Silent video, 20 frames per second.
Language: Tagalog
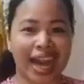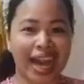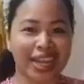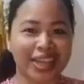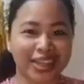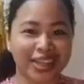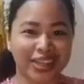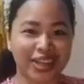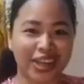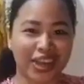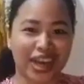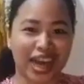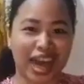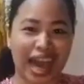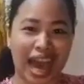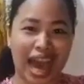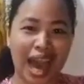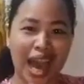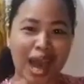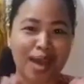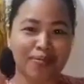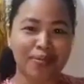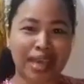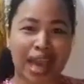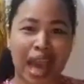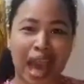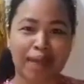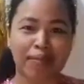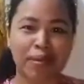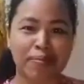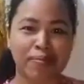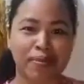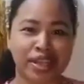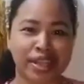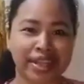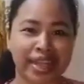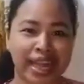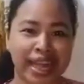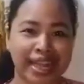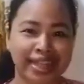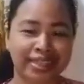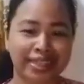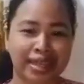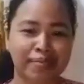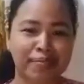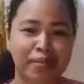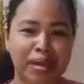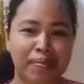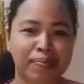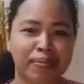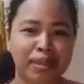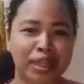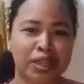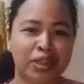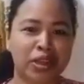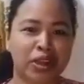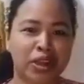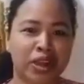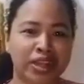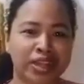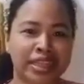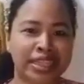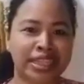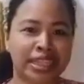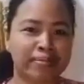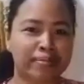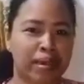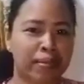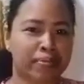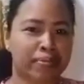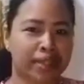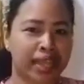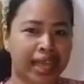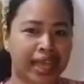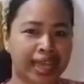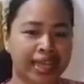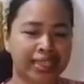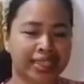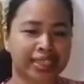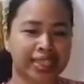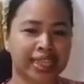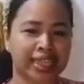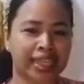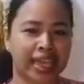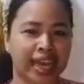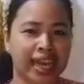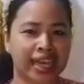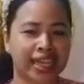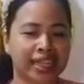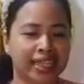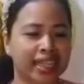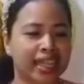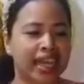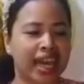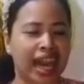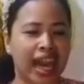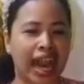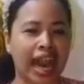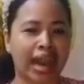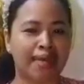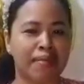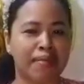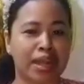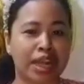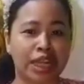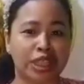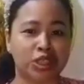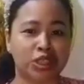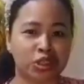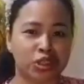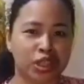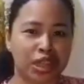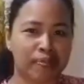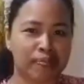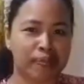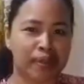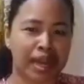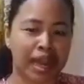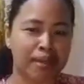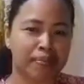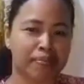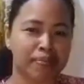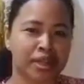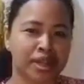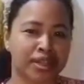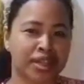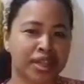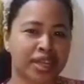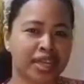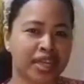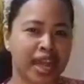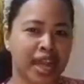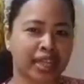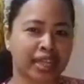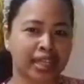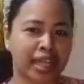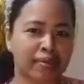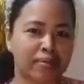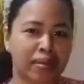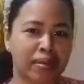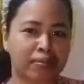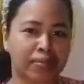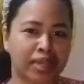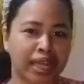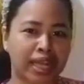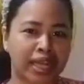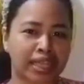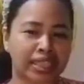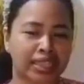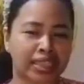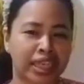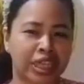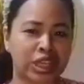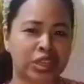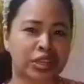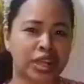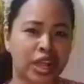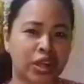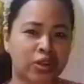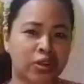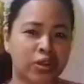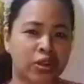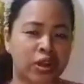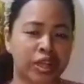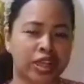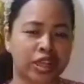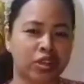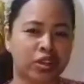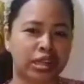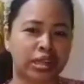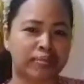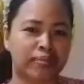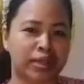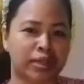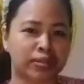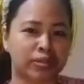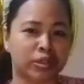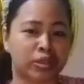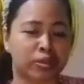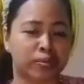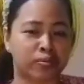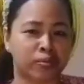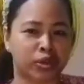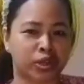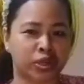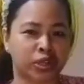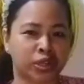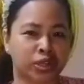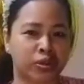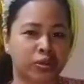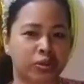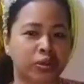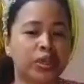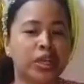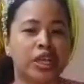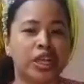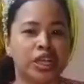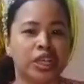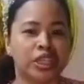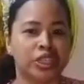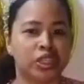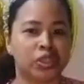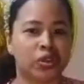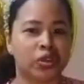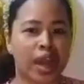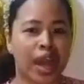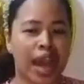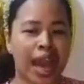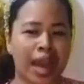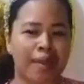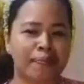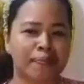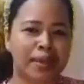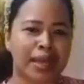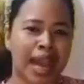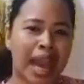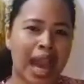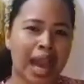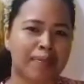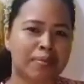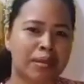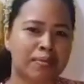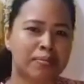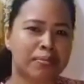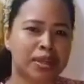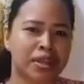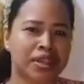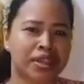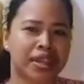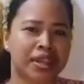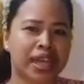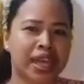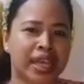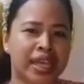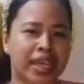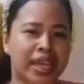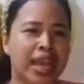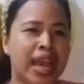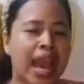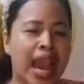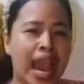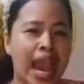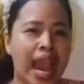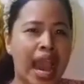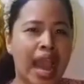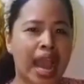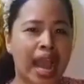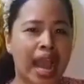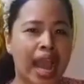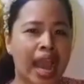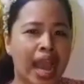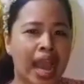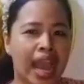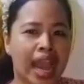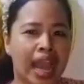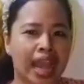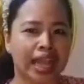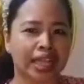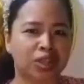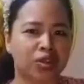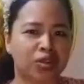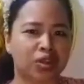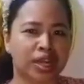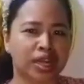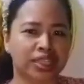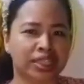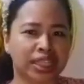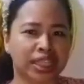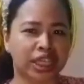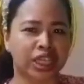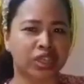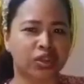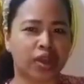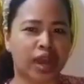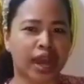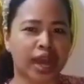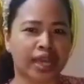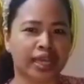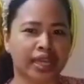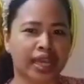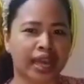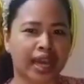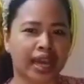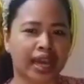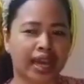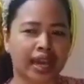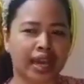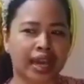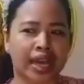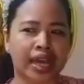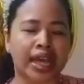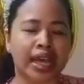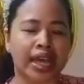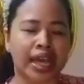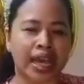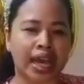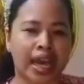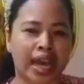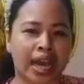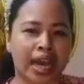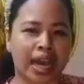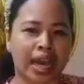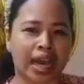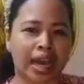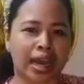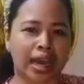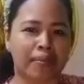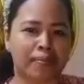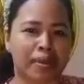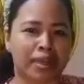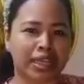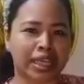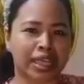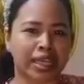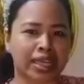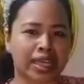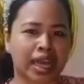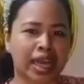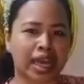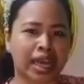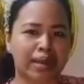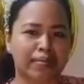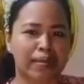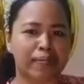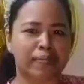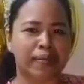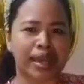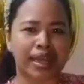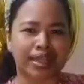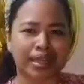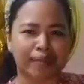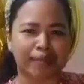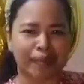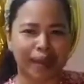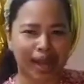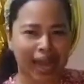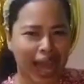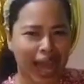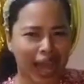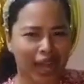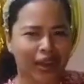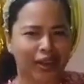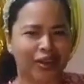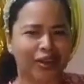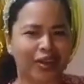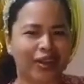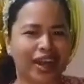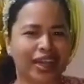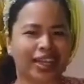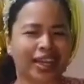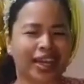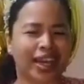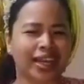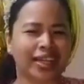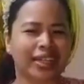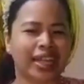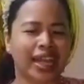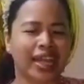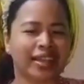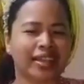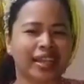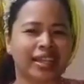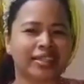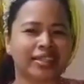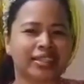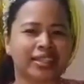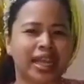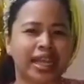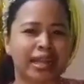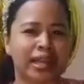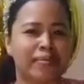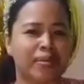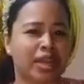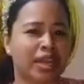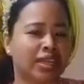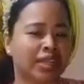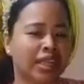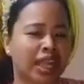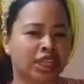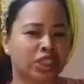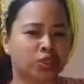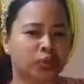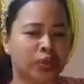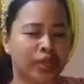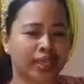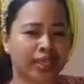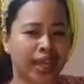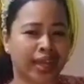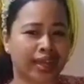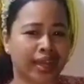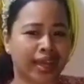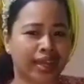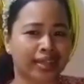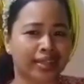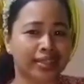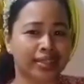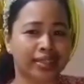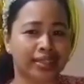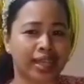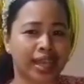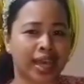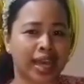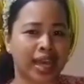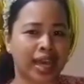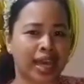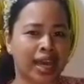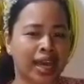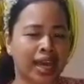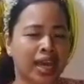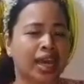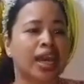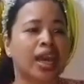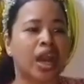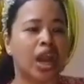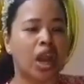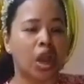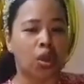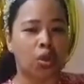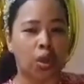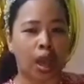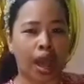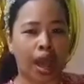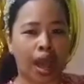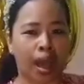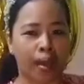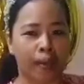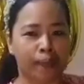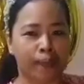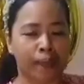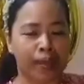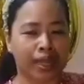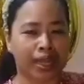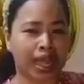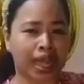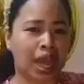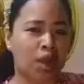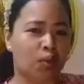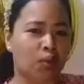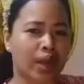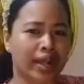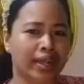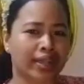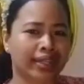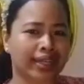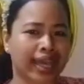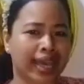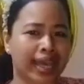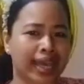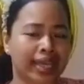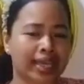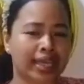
Ayun o, happy, happy birthday sa member ko na si Ma'am Des. Ayan. Ah, magkasunod lang pala ang birthday natin, Ma'am Des. Ngayon ako, ikaw naman tomorrow. So, happy, happy birthday. Ang uh, hangad ko lang sa iyo ay uh, uh, maging uh, mabait ka palalo. Ayan. And then, sana makagraduate ka rin sa uh, pagka 1K.